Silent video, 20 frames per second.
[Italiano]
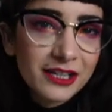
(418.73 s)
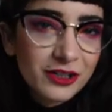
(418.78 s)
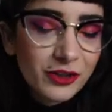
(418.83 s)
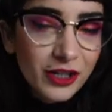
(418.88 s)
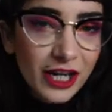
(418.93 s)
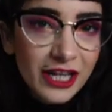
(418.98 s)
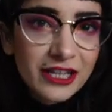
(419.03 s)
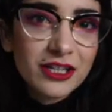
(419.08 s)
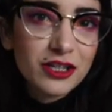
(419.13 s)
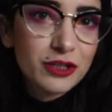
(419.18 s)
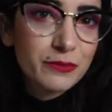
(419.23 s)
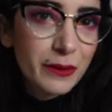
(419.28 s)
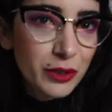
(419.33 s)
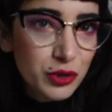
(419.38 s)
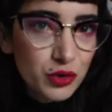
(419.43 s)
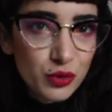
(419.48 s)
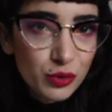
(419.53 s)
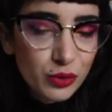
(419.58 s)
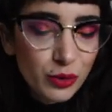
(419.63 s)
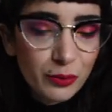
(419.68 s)
non è
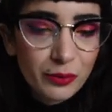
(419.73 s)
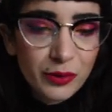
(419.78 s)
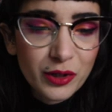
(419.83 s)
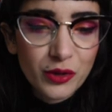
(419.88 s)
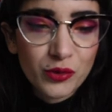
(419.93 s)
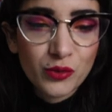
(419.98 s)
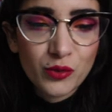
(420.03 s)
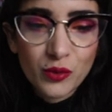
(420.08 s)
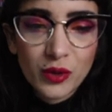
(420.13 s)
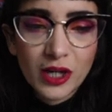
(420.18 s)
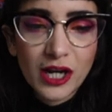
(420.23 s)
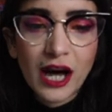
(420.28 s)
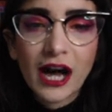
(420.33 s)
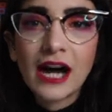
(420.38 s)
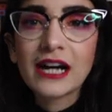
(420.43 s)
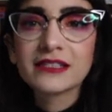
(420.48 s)
dispiaciuto per nulla,